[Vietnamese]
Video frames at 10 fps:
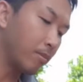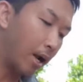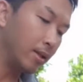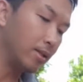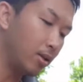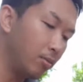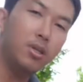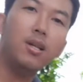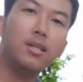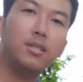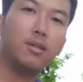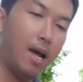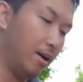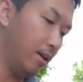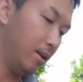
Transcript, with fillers: bành giống như là trực thăng